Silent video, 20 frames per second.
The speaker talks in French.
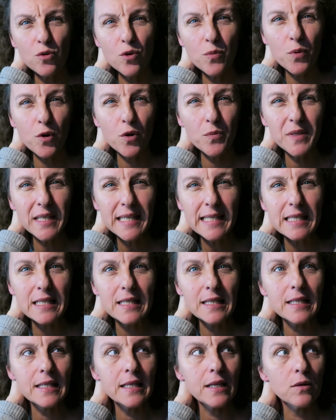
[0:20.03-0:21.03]
Le premier,
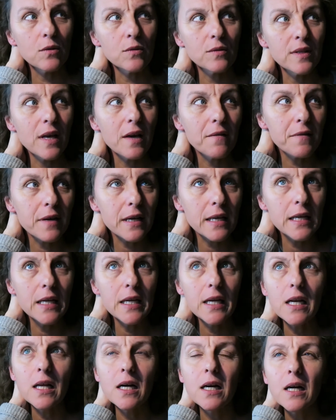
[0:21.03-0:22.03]
c'était en
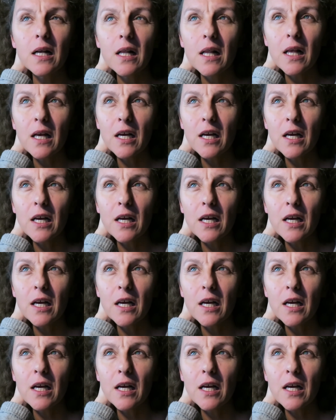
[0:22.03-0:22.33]
avril,